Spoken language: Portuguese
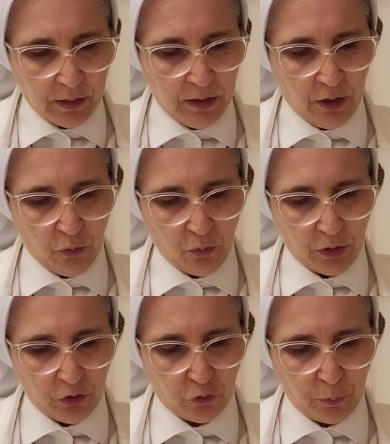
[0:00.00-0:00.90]
Não,
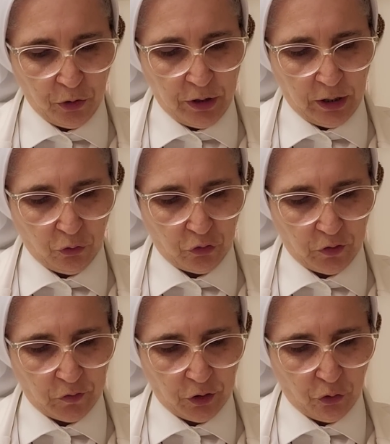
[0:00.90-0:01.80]
responderam os
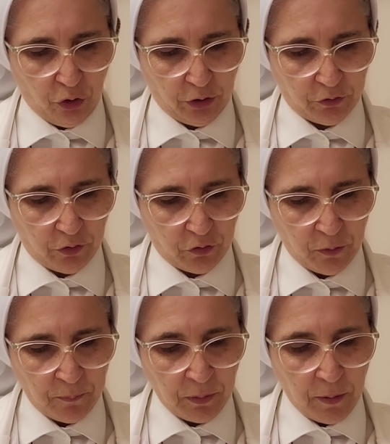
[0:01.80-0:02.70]
sacerdotes.